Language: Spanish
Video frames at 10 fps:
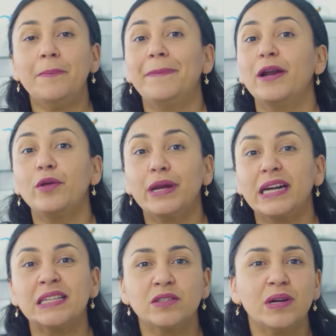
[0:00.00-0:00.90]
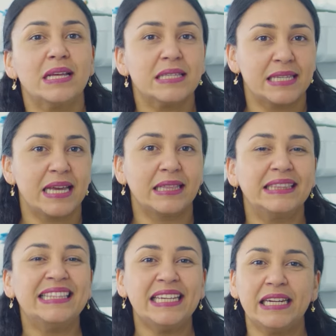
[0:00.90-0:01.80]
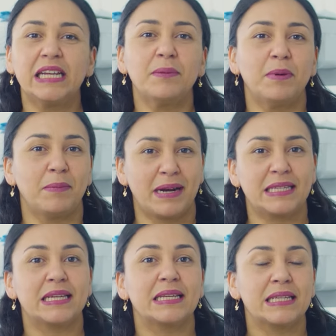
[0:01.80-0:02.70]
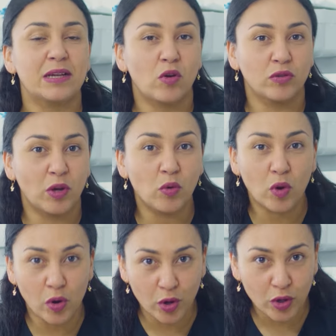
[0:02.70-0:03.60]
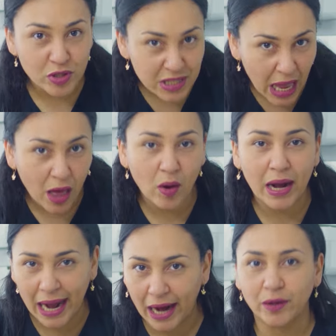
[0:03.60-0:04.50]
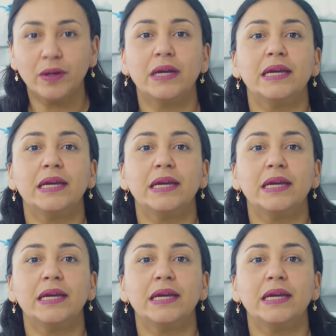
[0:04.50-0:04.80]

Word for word: Pero de resto la encía tiene que permanecer de un color rosado claro